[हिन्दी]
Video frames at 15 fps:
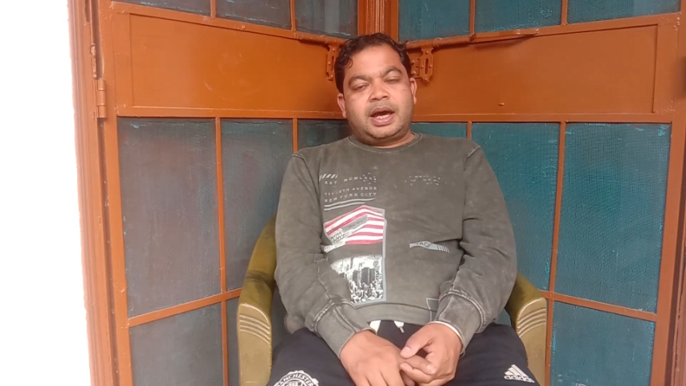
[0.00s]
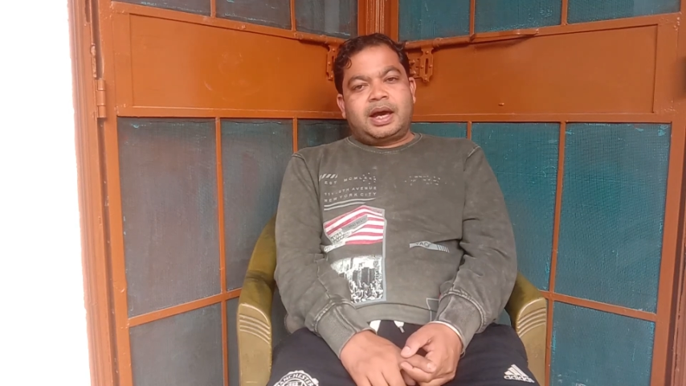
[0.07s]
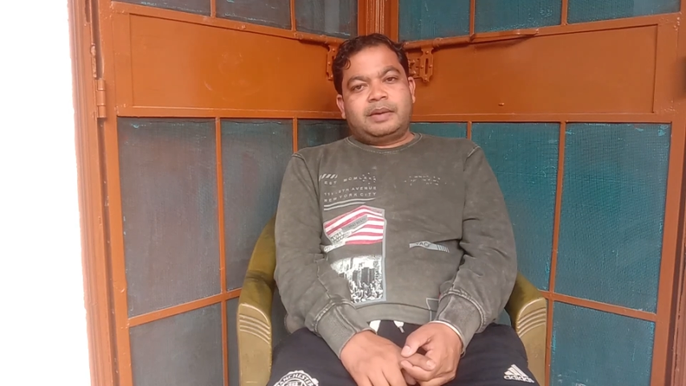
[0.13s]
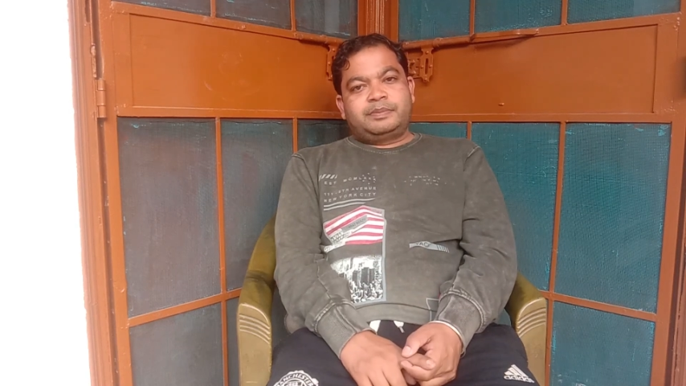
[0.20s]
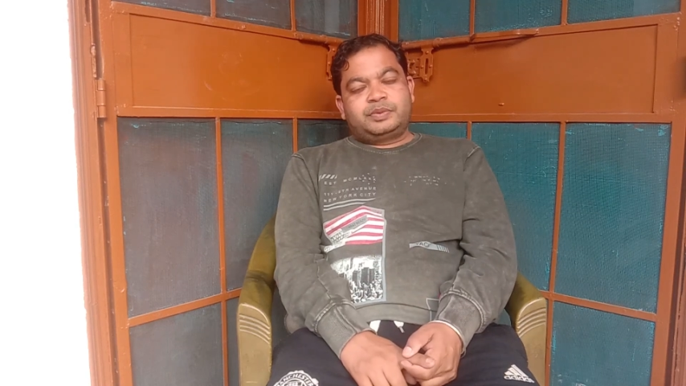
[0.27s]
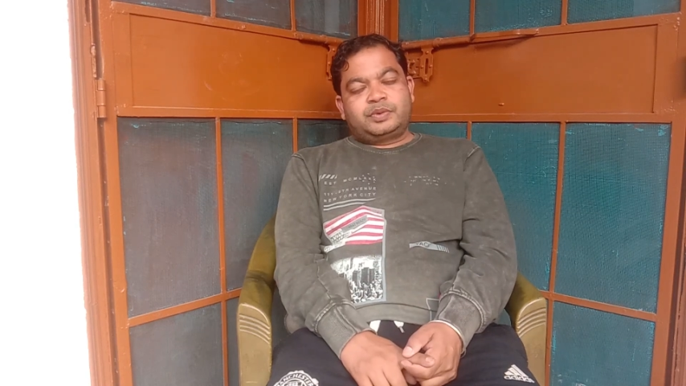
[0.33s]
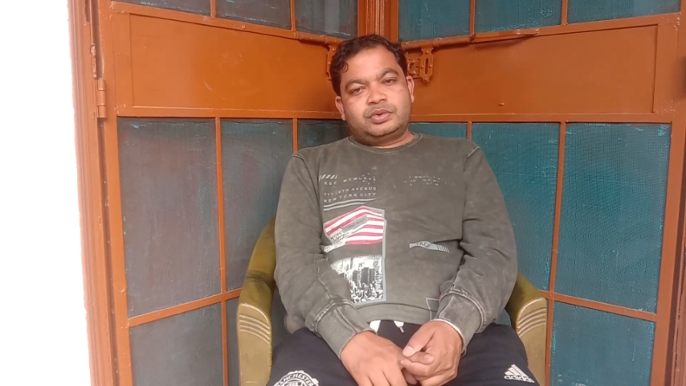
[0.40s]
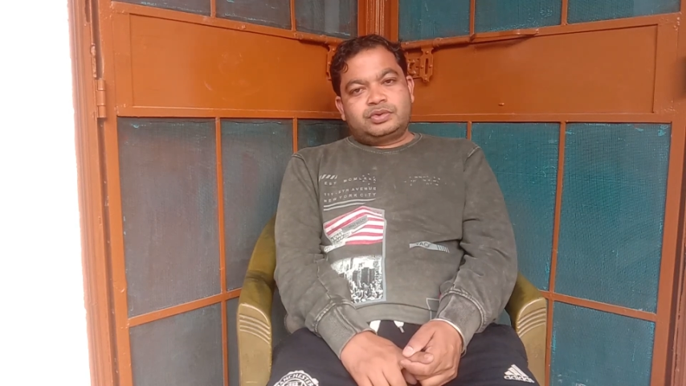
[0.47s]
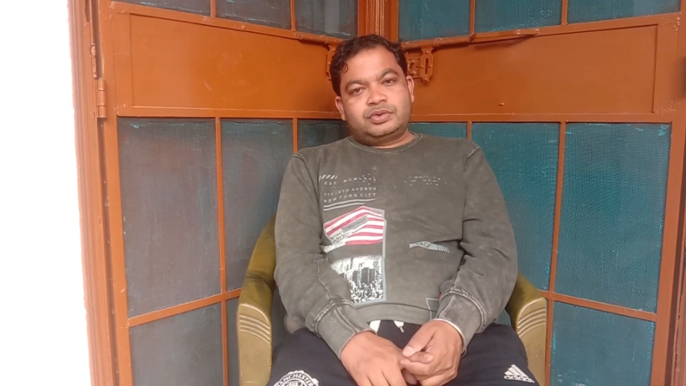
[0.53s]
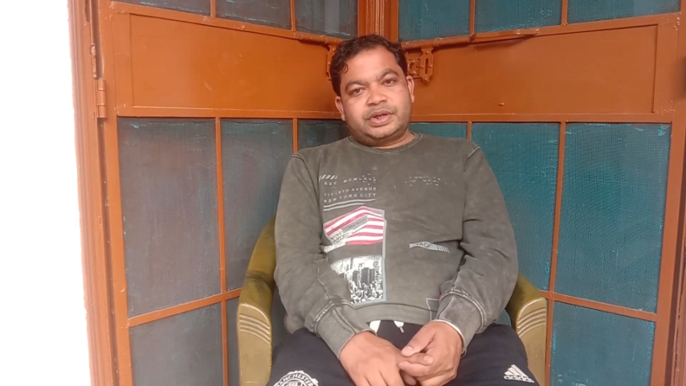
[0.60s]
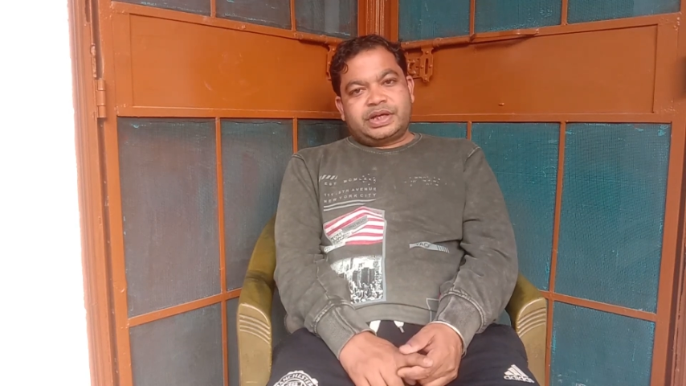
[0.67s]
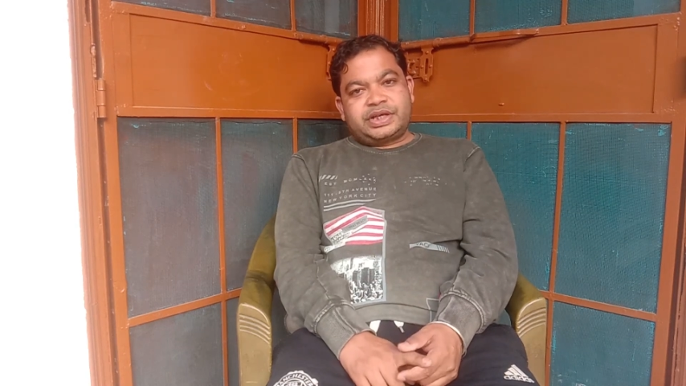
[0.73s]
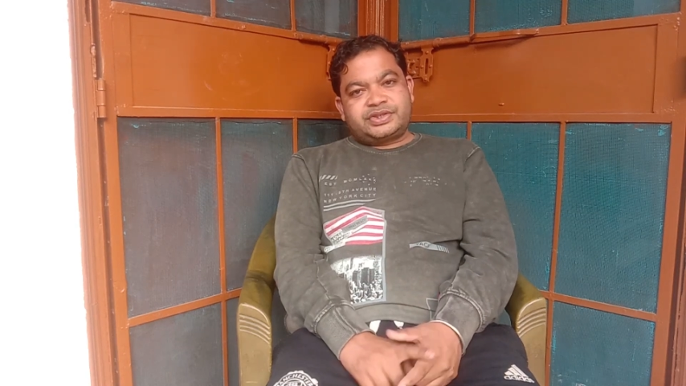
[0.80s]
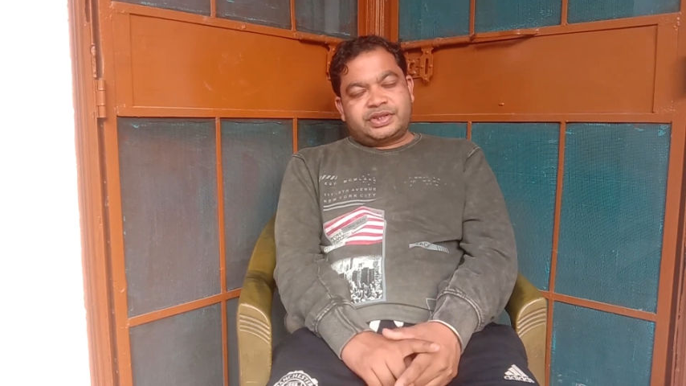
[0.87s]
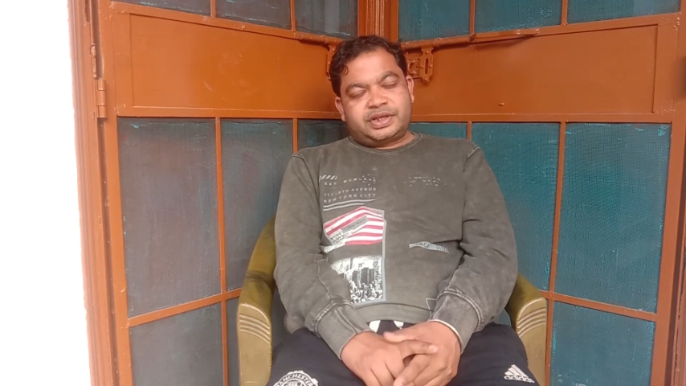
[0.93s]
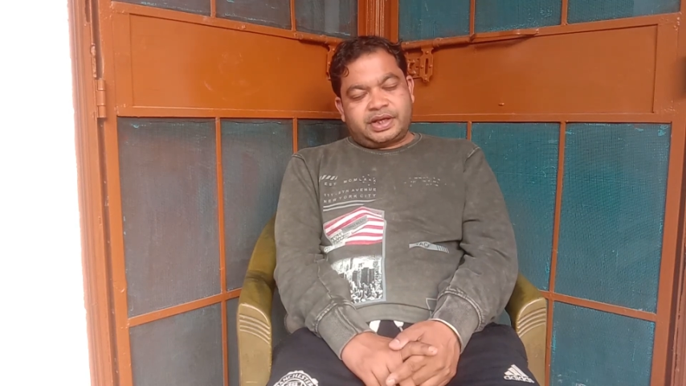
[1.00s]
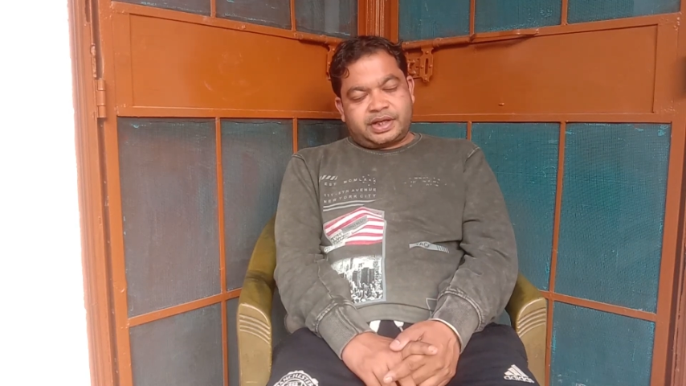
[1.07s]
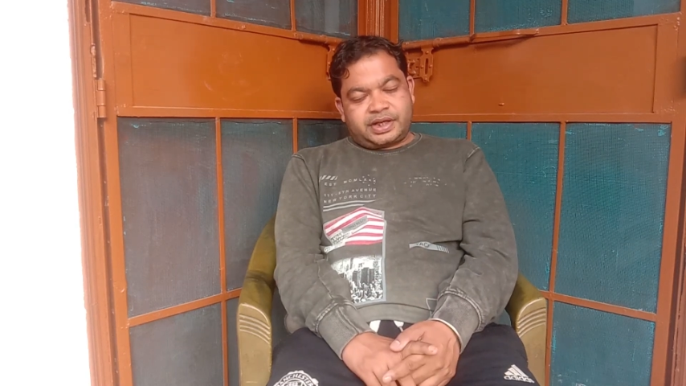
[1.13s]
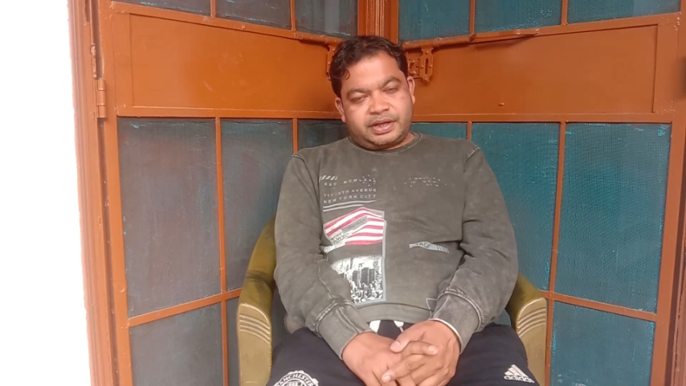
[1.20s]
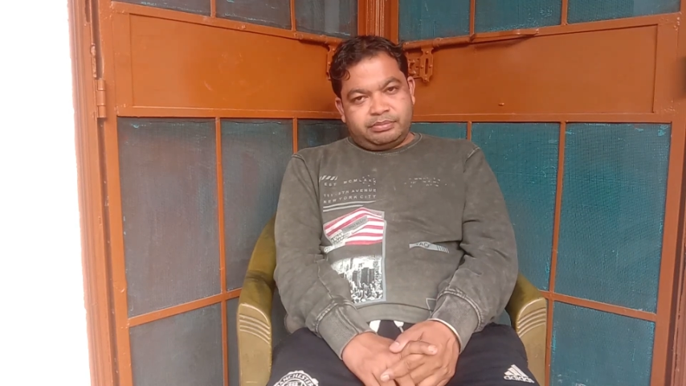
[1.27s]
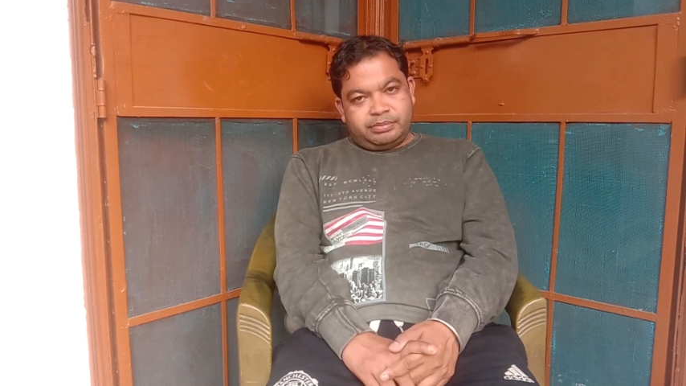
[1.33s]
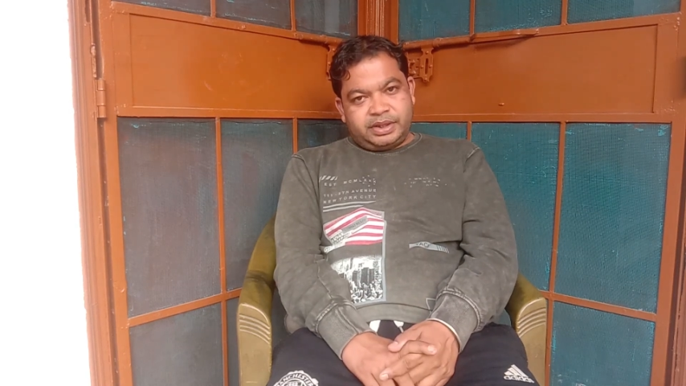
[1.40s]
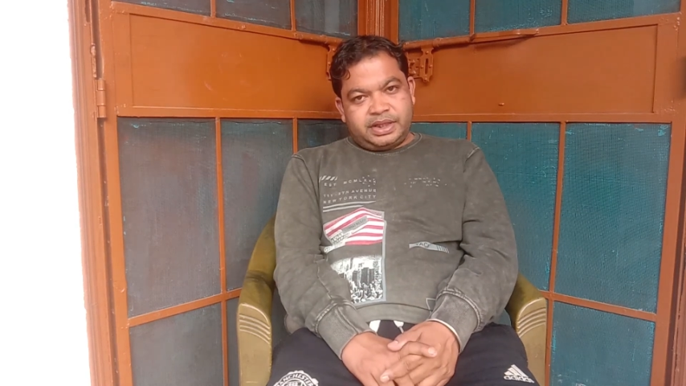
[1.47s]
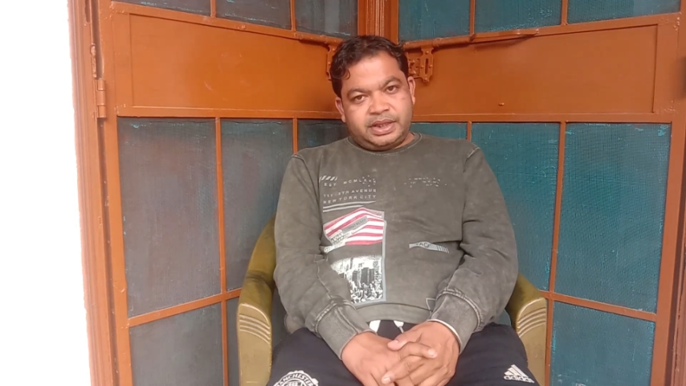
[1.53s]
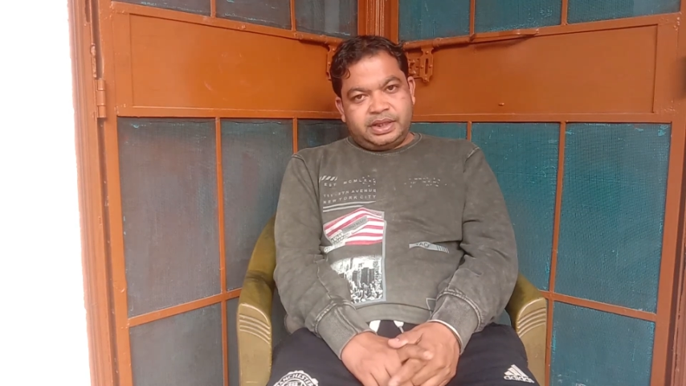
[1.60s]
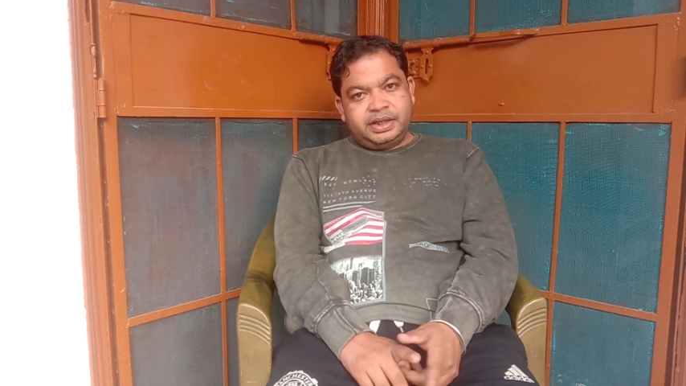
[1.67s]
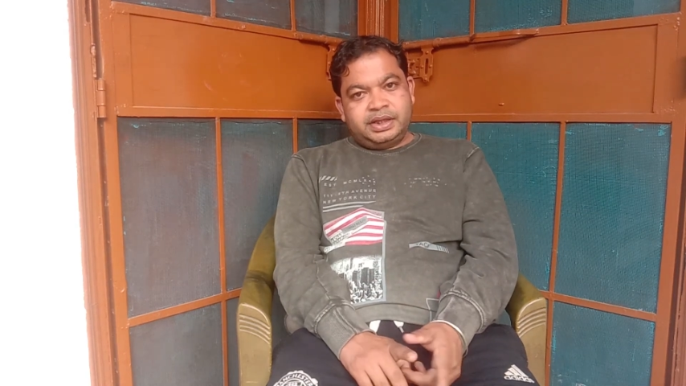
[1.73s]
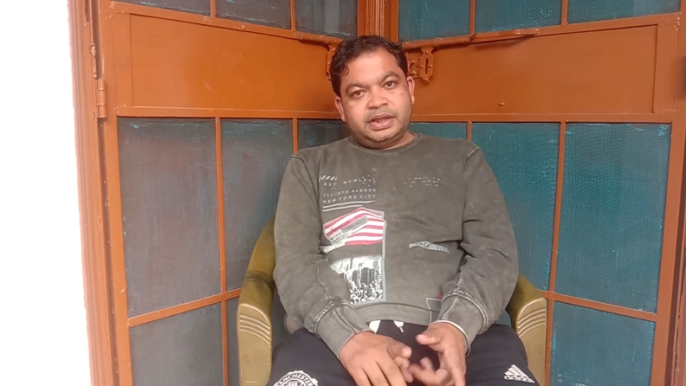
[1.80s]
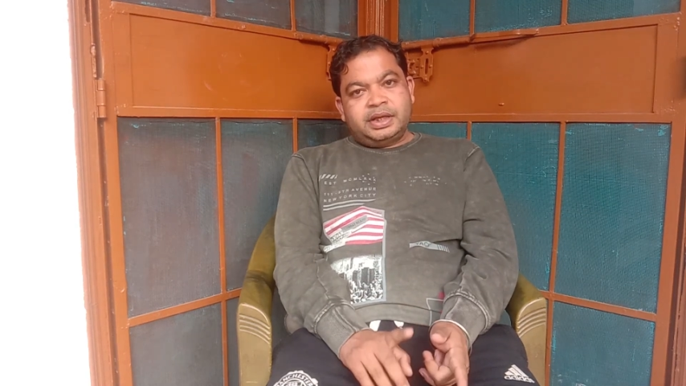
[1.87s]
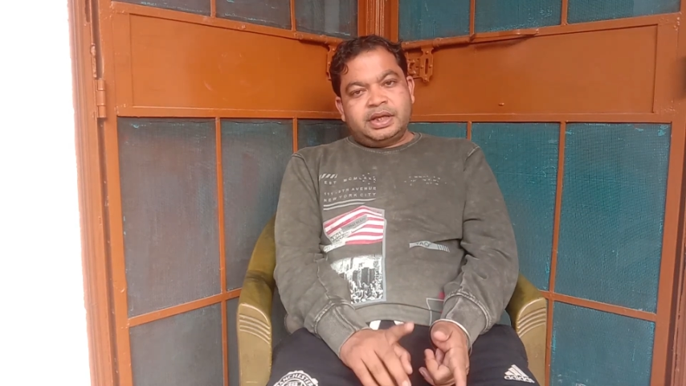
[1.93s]
आपको जो है शेयर कैब
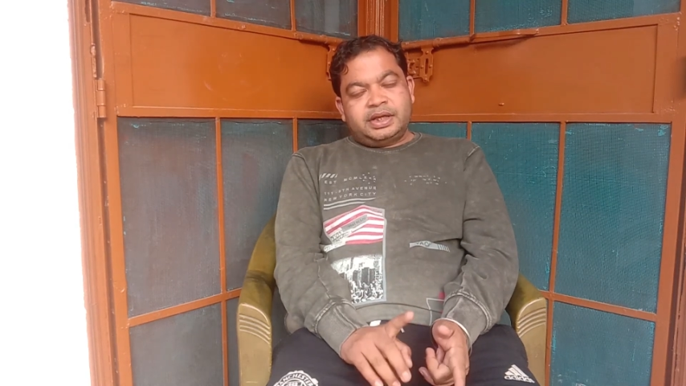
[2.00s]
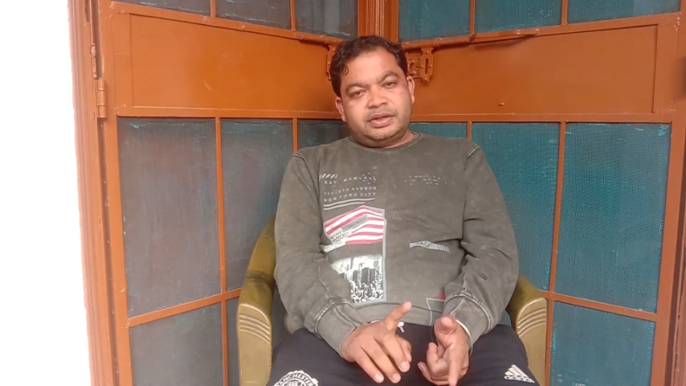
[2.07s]
मिलेगी